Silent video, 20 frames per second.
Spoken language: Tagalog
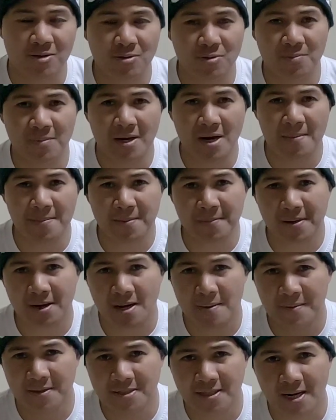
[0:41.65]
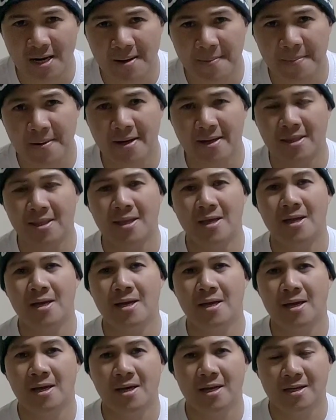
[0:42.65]
So maraming maraming salamat
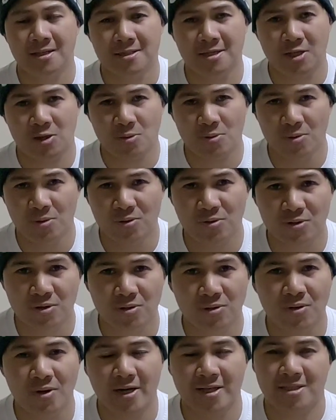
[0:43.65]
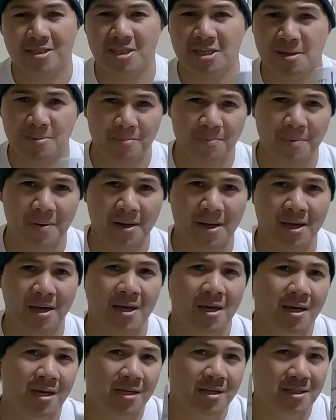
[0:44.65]
sa tulong nyo at
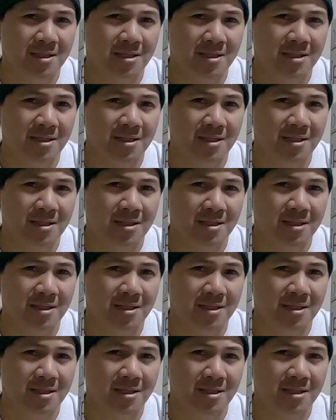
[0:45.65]
syempre